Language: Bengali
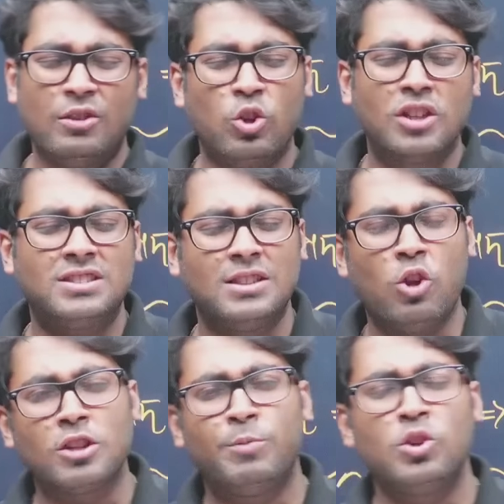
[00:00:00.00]
দশ
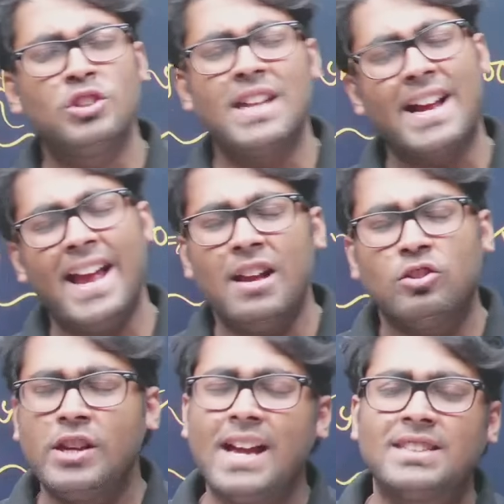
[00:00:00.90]
দশ পনেরো দিন আগে
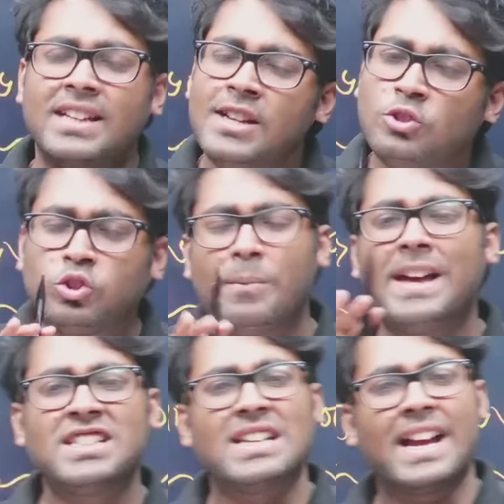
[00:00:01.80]
ঠিক আছে তো তোমরা
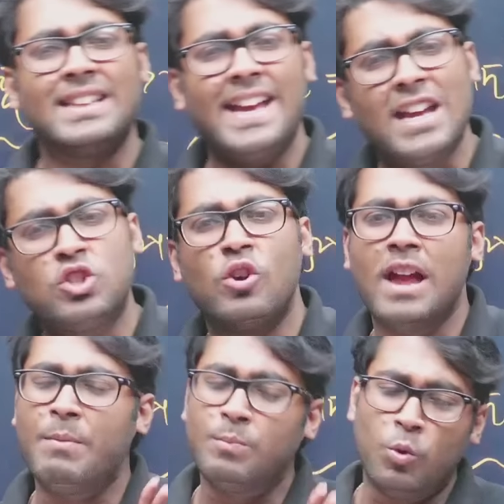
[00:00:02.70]
সেটাকে দেখেছো
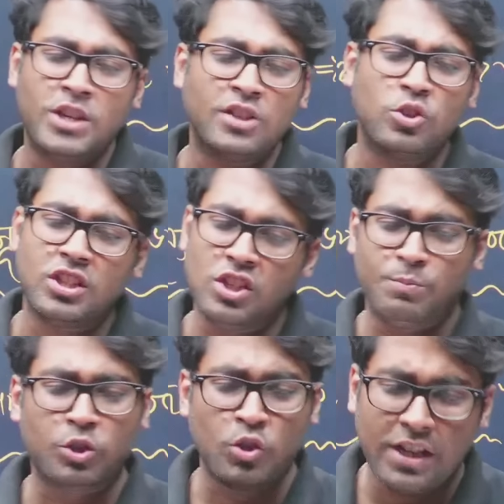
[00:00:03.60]
এবং বুঝেছো
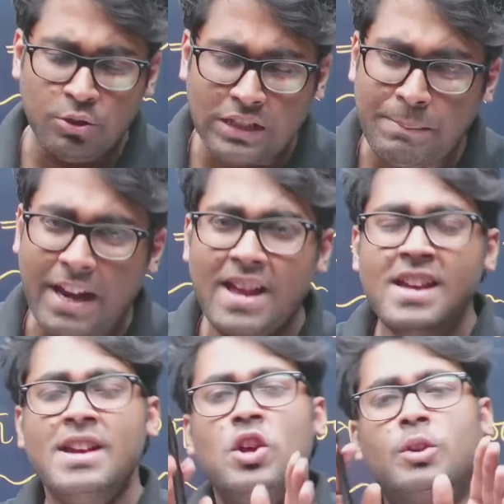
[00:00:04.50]
জিনিসপত্র কি হতে পারে
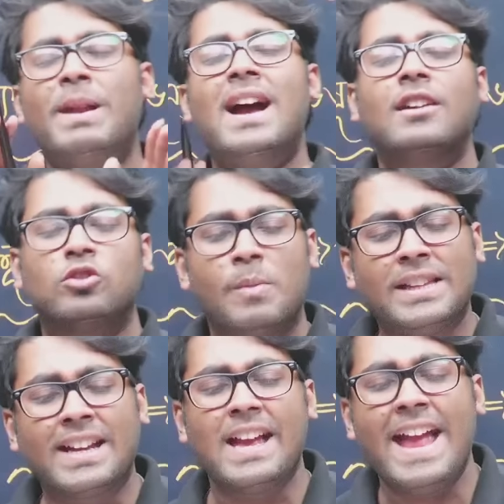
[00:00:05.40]
তোমরা
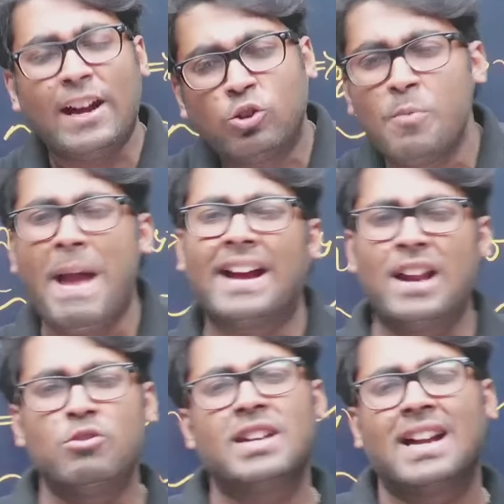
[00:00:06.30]
তোমাদেরকে একটু
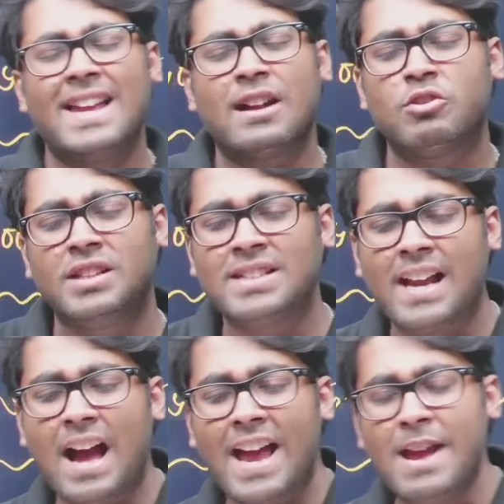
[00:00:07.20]
ব্যাকগ্রাউন্ডটা ক্লিয়ার করে দিই
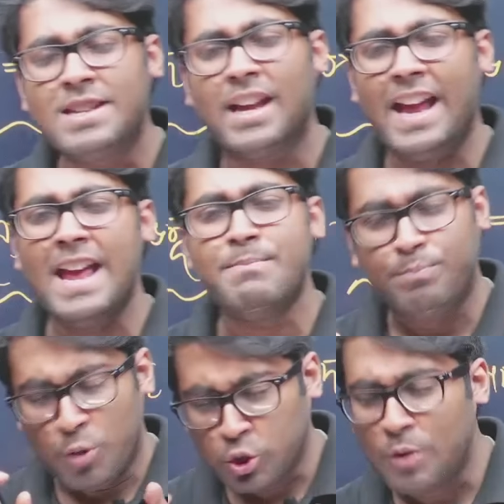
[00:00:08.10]
যারা এই এই
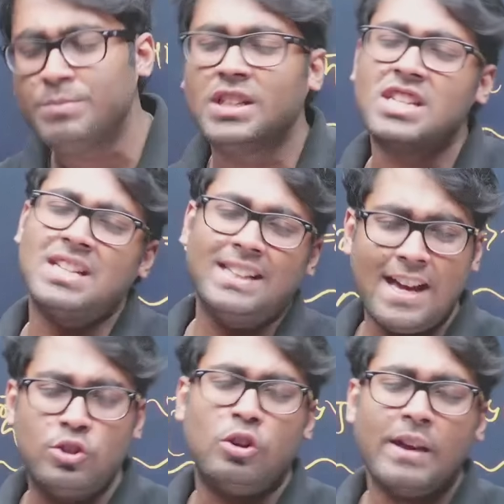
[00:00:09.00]
প্রথম জিনিসটা
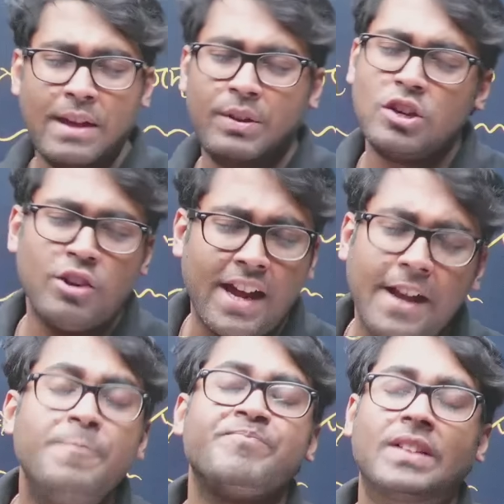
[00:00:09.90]
দেখছো এই ভিডিওটাকে
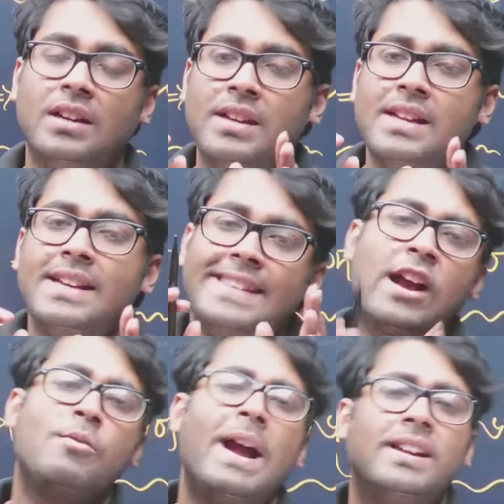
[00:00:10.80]

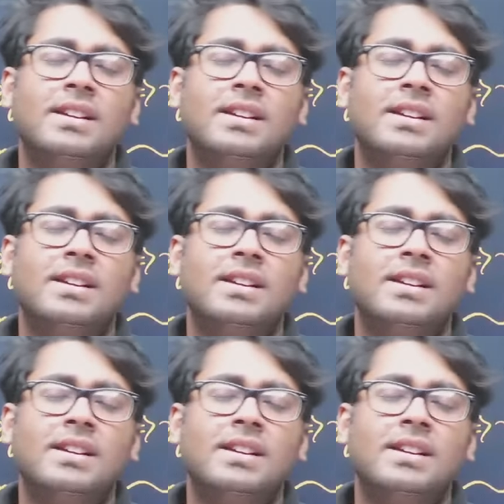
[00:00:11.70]
দেখো ভাই